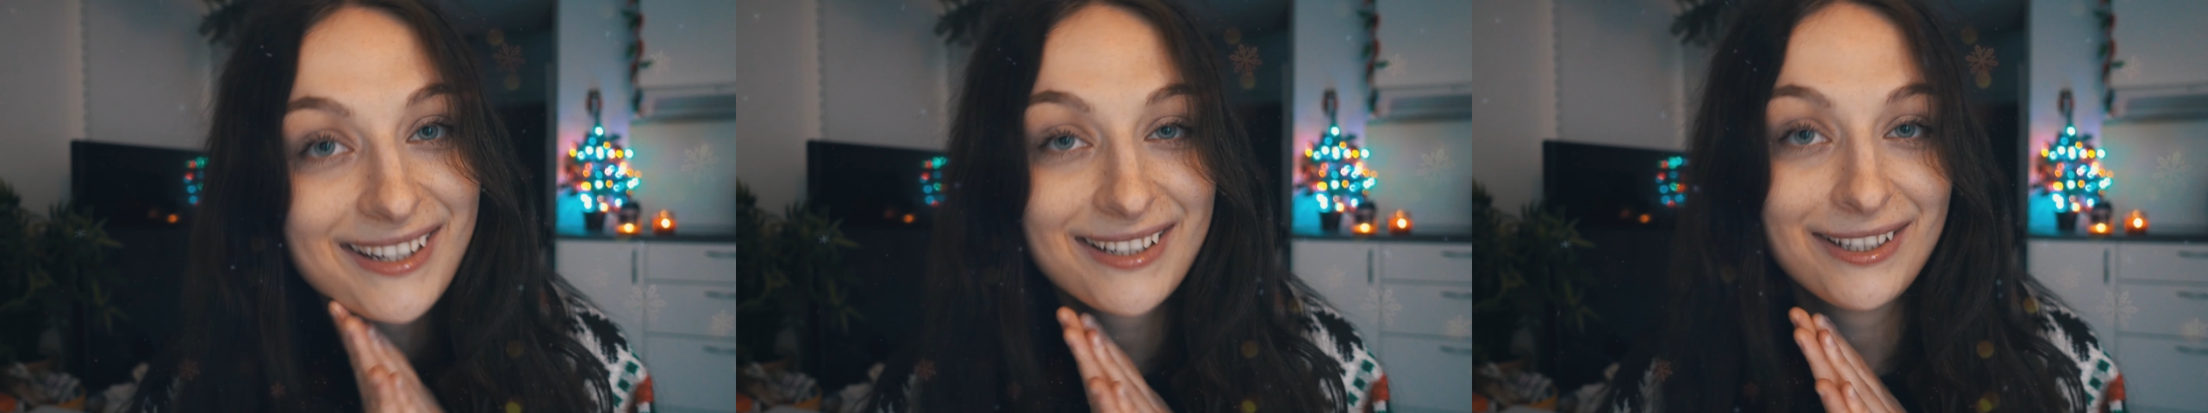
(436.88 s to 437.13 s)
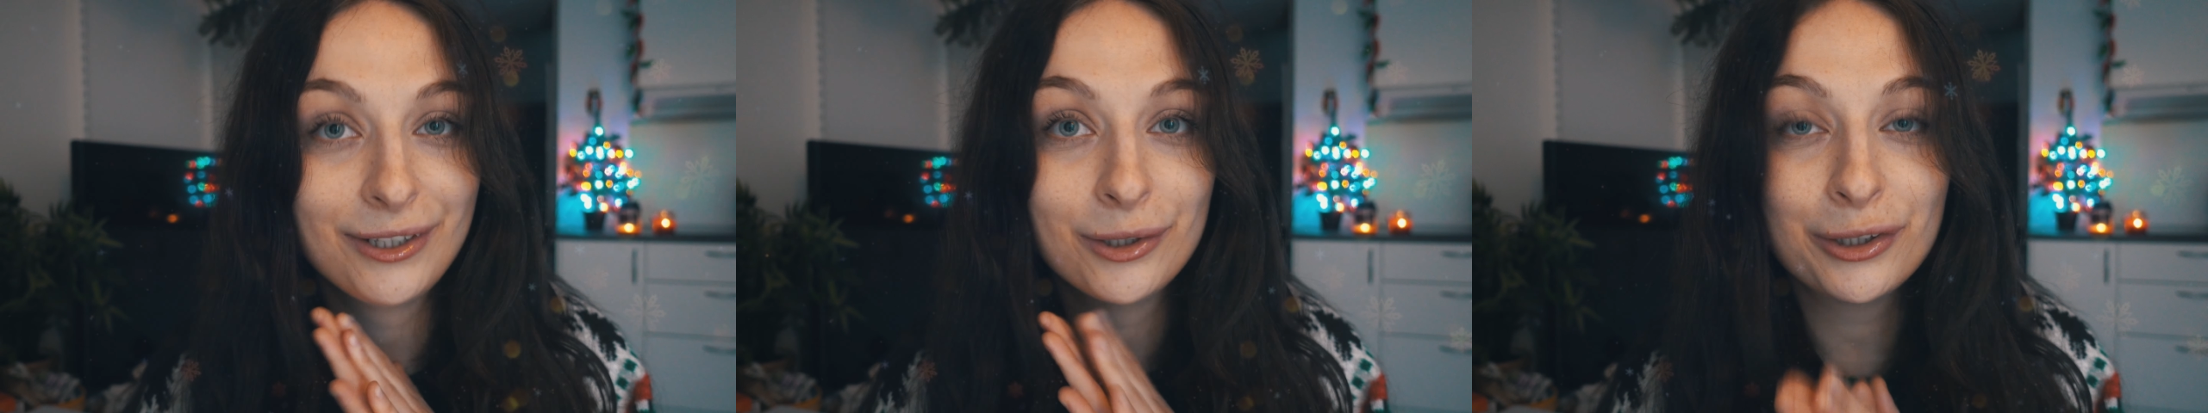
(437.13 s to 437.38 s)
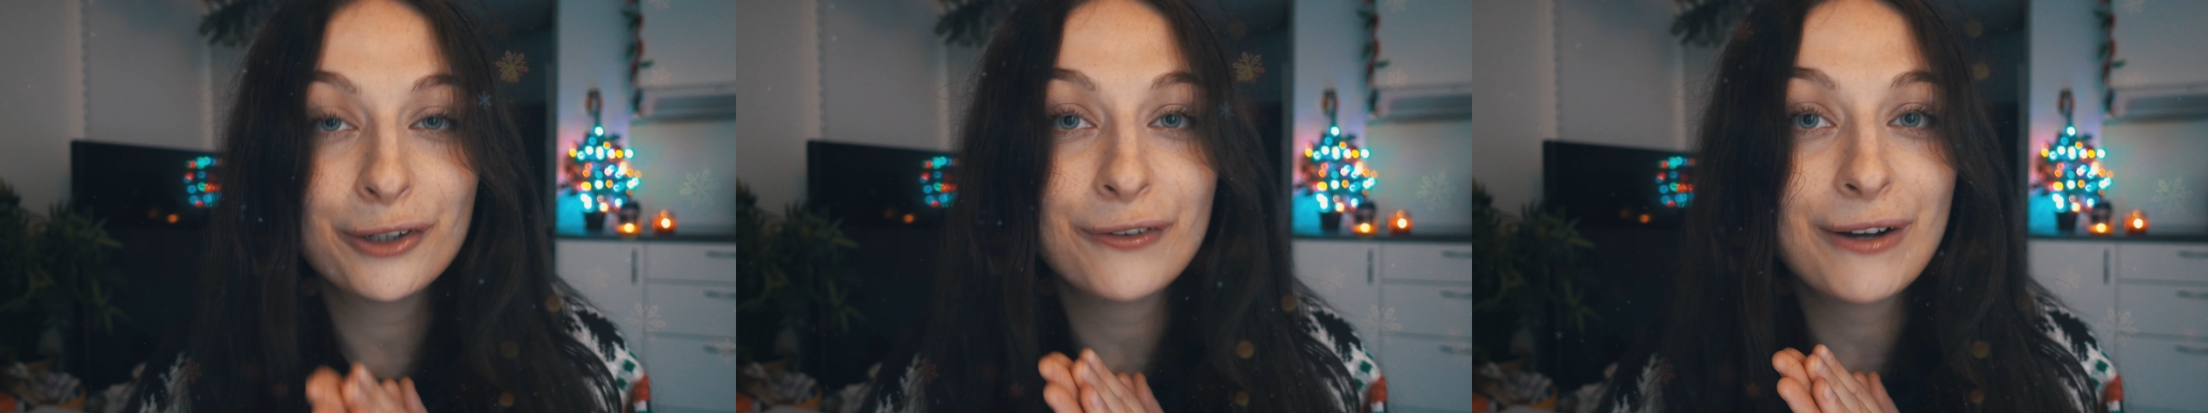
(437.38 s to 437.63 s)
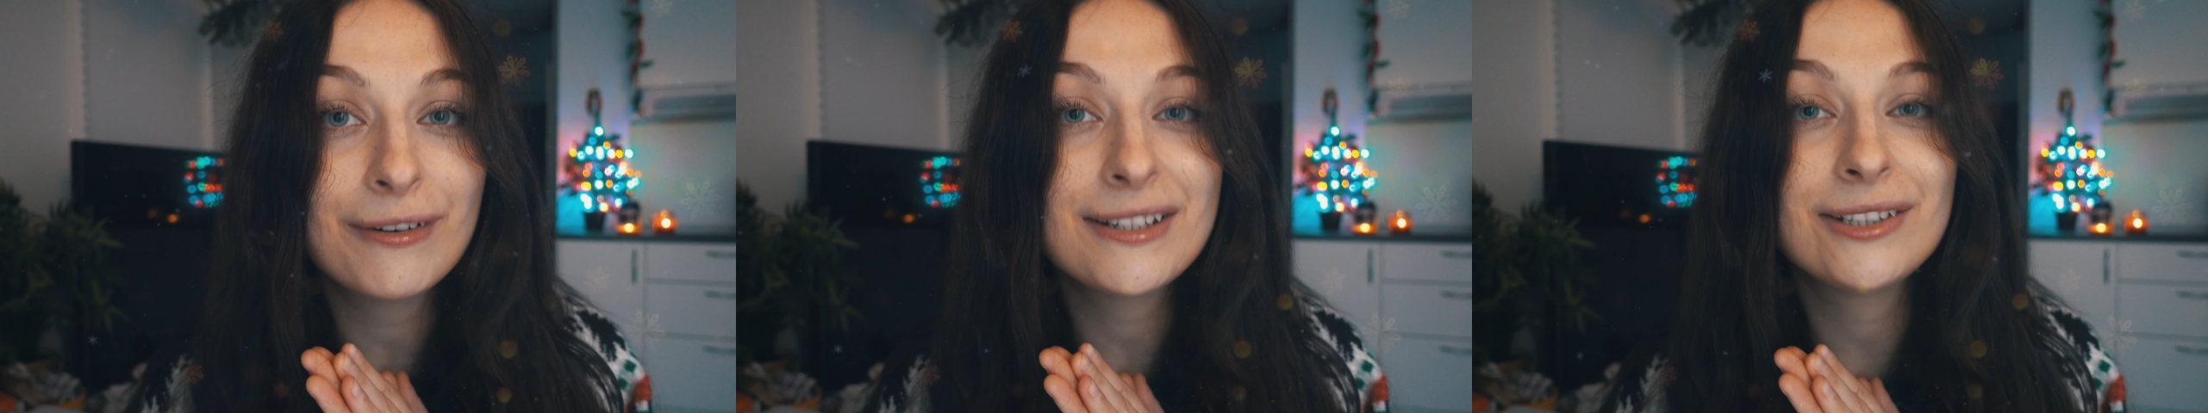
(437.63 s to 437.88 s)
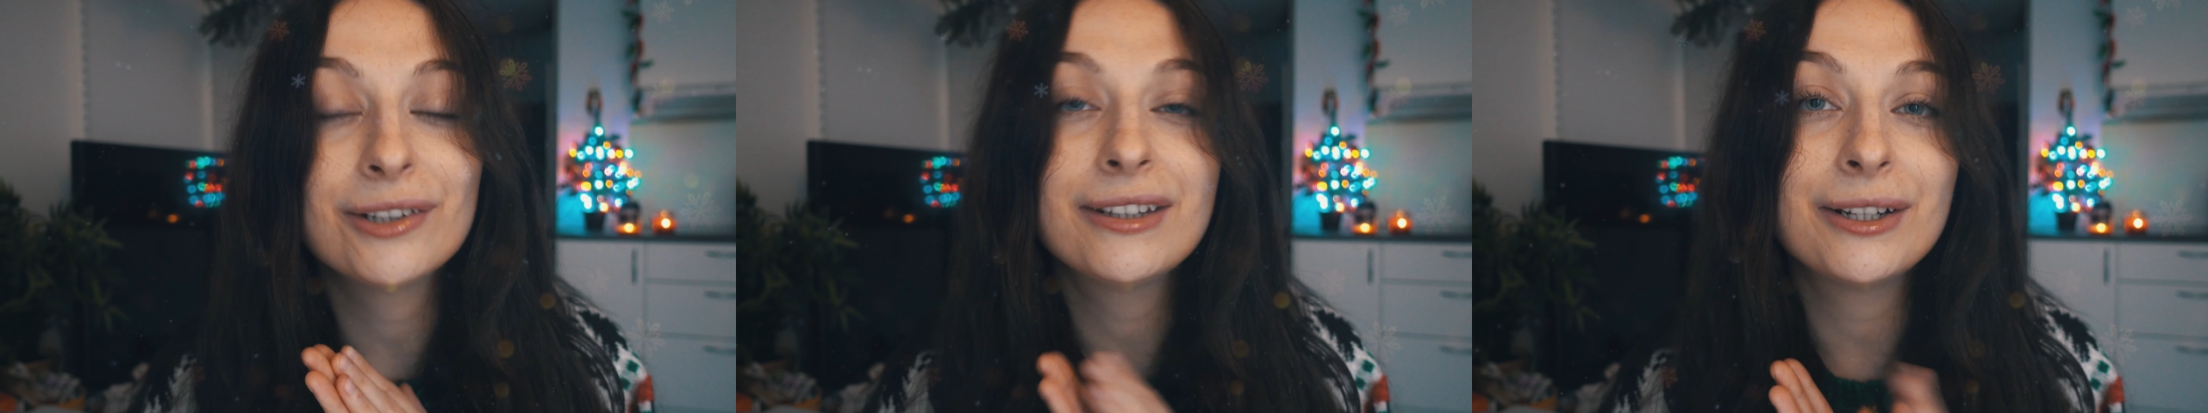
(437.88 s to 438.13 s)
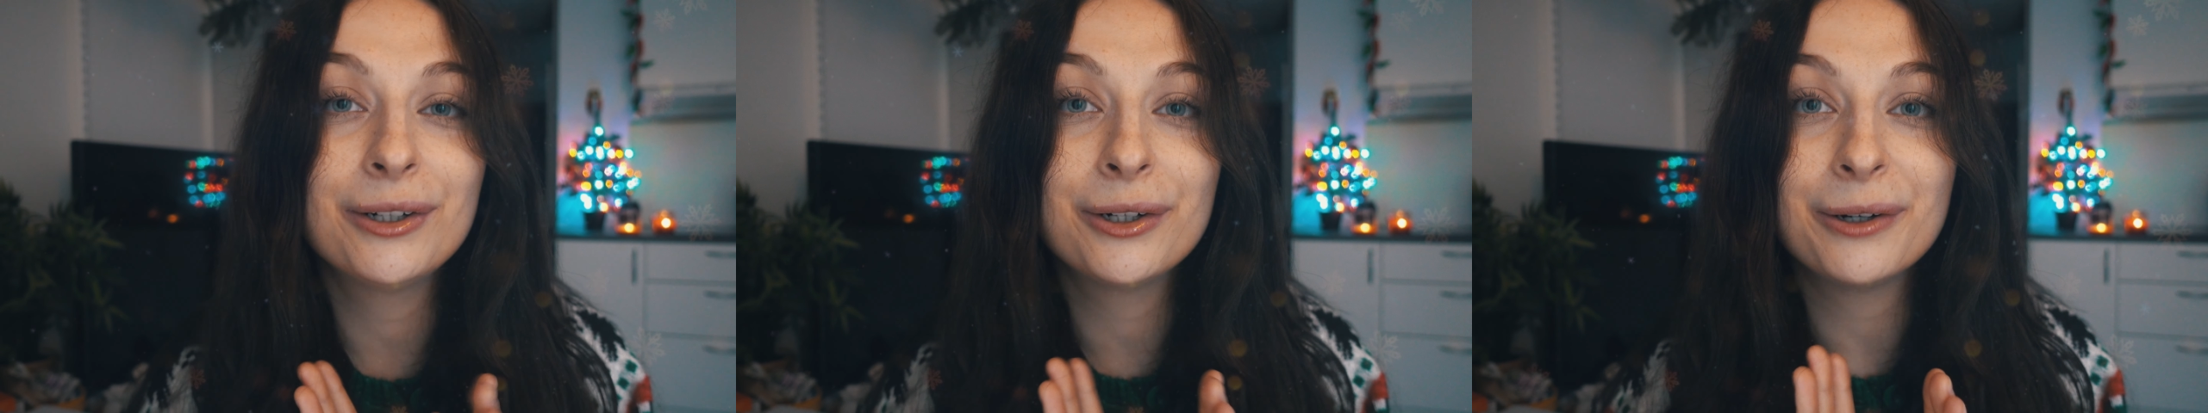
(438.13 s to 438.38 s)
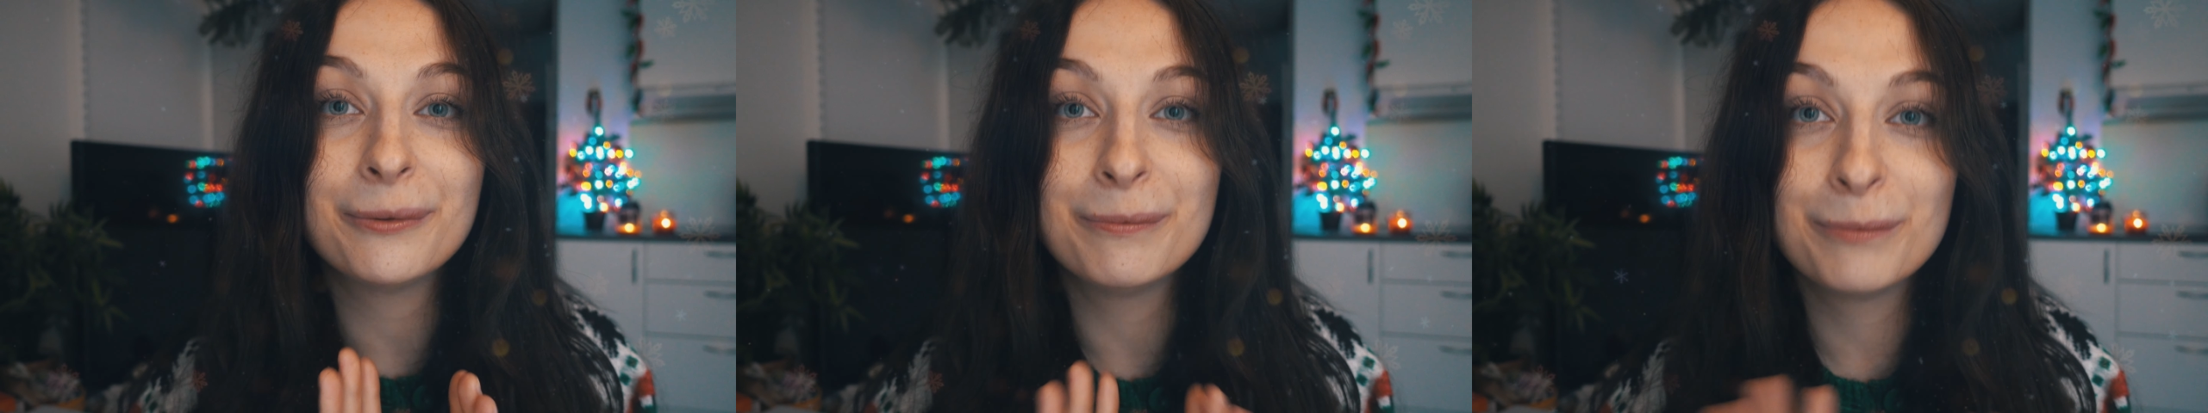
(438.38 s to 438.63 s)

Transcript: jeśli dotrwałeś do tego